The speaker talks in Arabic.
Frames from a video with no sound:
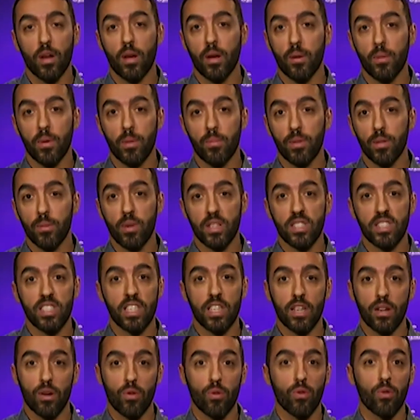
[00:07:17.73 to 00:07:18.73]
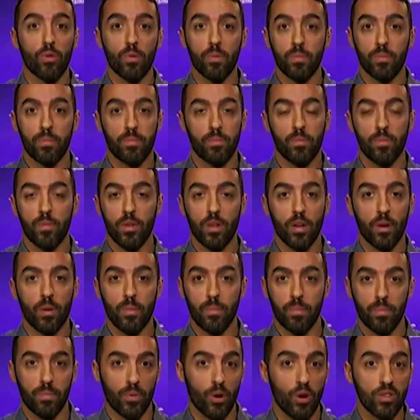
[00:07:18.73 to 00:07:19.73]
تداعيات قمع
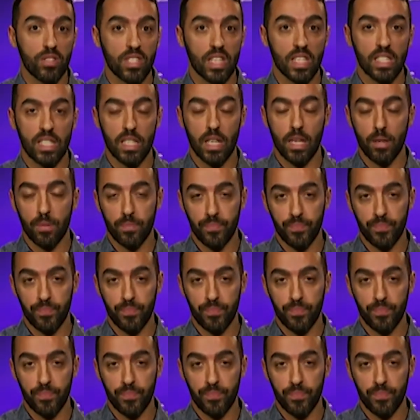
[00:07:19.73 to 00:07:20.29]
شعوبهم